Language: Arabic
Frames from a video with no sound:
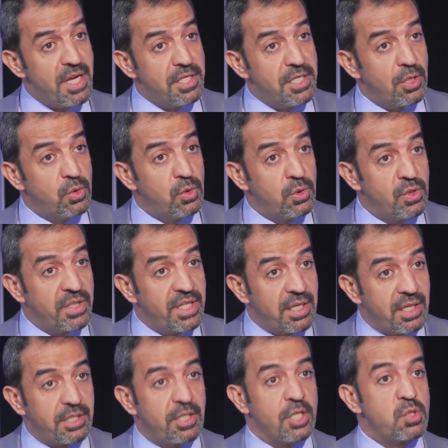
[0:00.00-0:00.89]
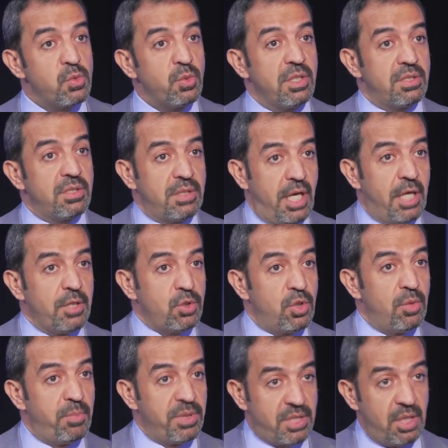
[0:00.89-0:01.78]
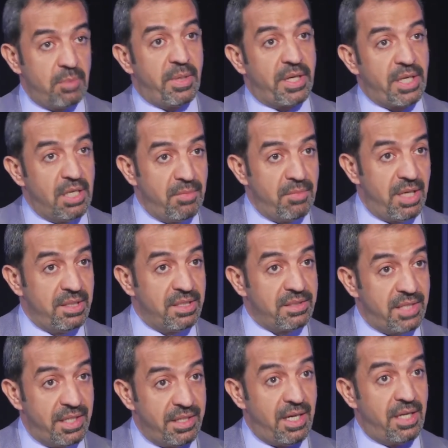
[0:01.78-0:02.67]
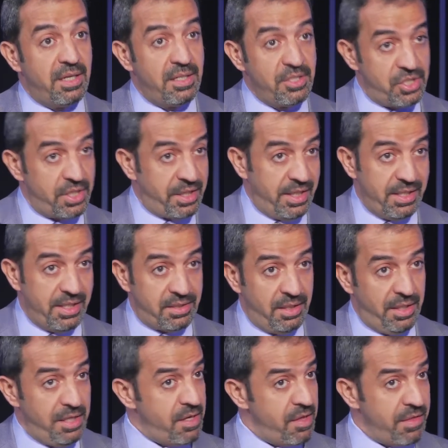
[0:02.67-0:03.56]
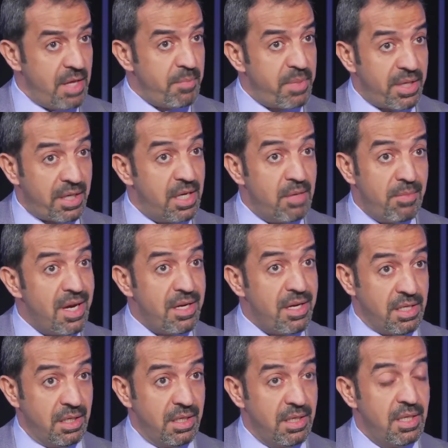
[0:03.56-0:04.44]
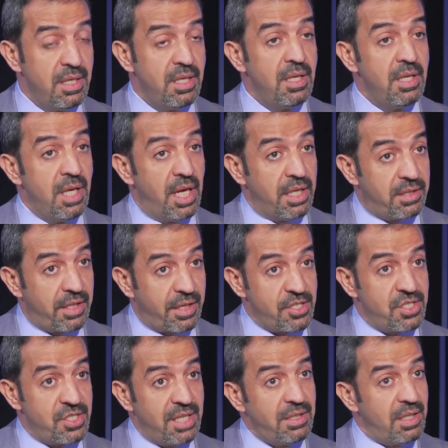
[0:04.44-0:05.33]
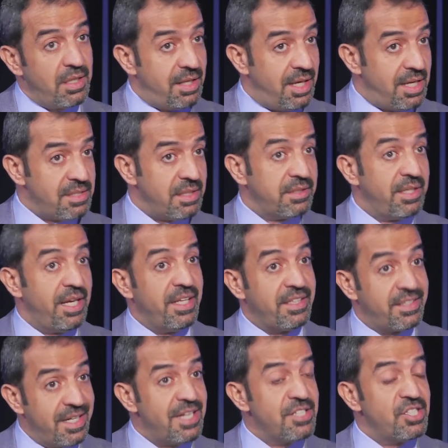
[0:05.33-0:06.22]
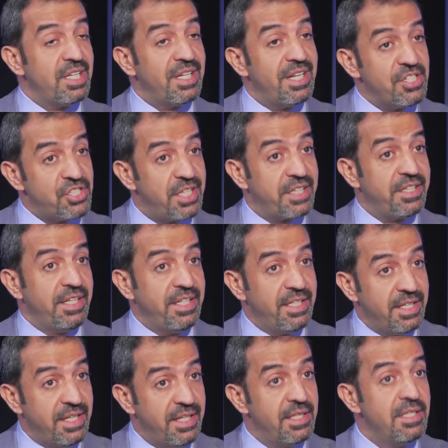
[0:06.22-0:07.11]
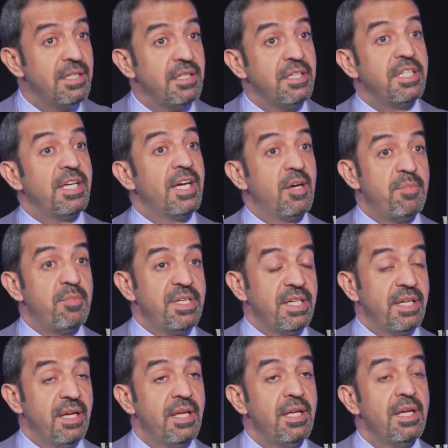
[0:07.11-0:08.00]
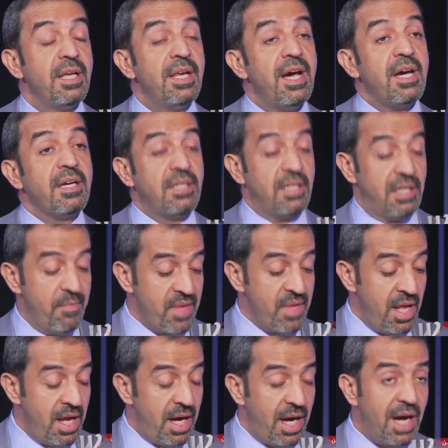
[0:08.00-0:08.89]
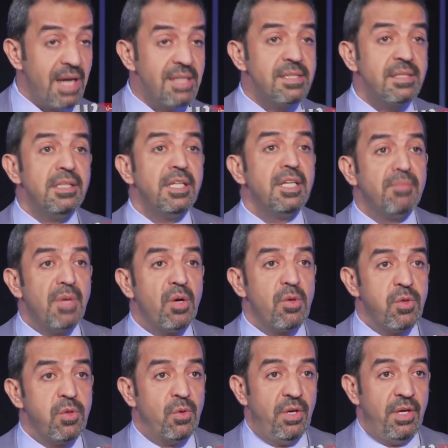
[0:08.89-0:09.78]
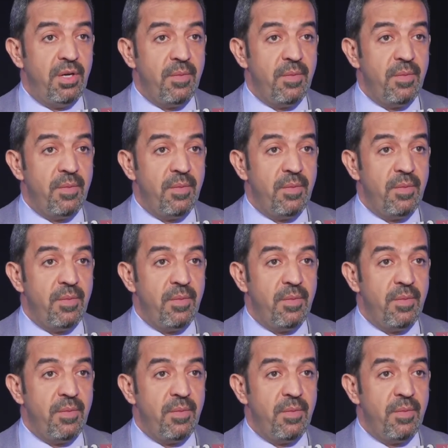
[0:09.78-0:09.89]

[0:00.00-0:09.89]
يكون هناك تصويت تحت قبة البرلمان للتنال شرعيته النظام برلماني الدرجات الخاصة تحتاج إلى شرعية نيابية لكن أصل الموضوع